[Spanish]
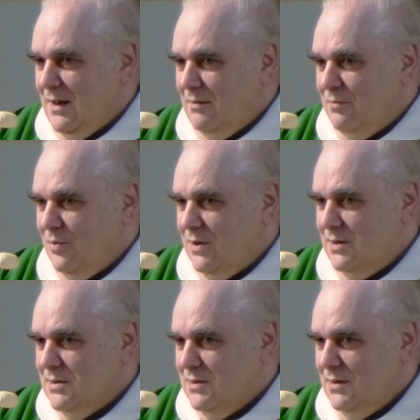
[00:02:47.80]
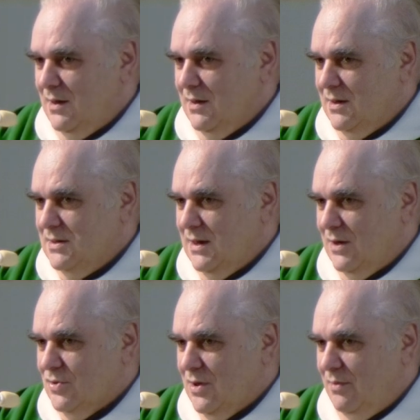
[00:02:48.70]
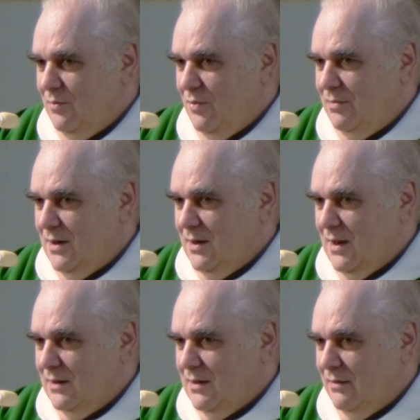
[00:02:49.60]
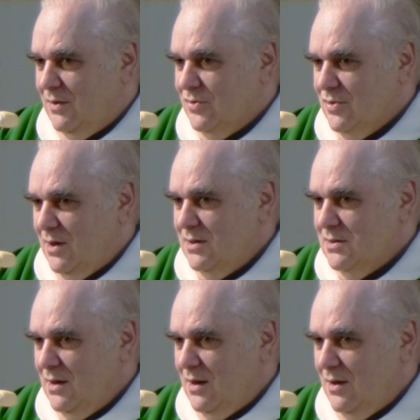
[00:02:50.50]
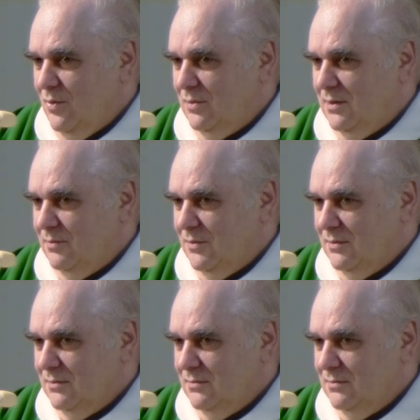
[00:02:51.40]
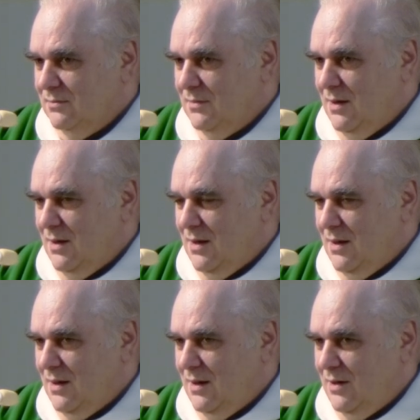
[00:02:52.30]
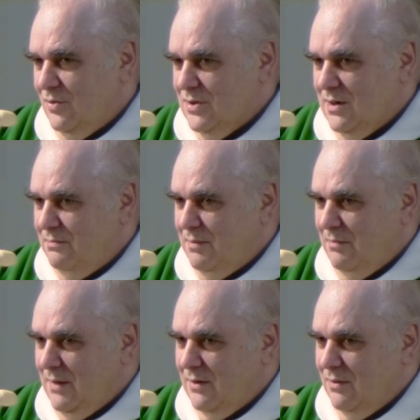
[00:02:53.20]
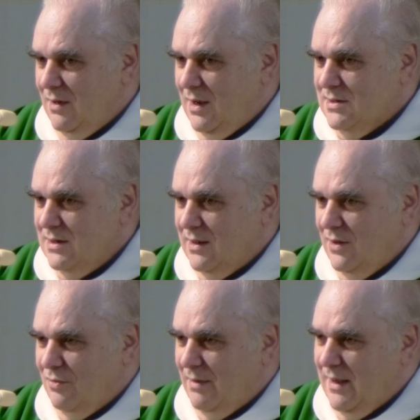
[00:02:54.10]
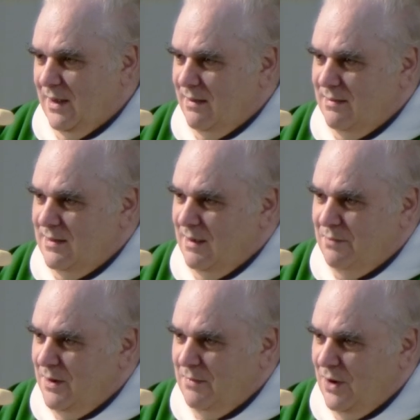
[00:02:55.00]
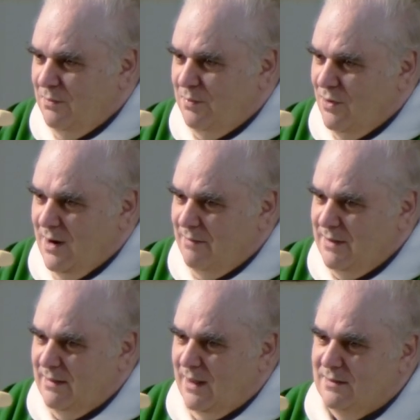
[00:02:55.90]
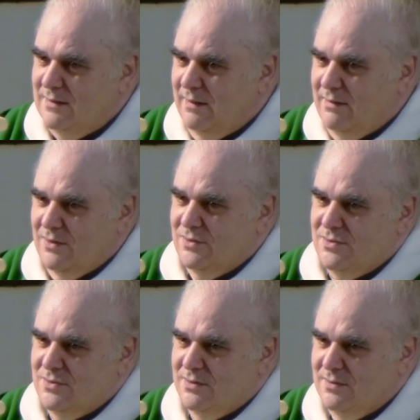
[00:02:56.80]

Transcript: Pues el cristiano sabe muy bien que ante Dios es el último y no es el primero, así que no vaya de primero por la vida ante Dios,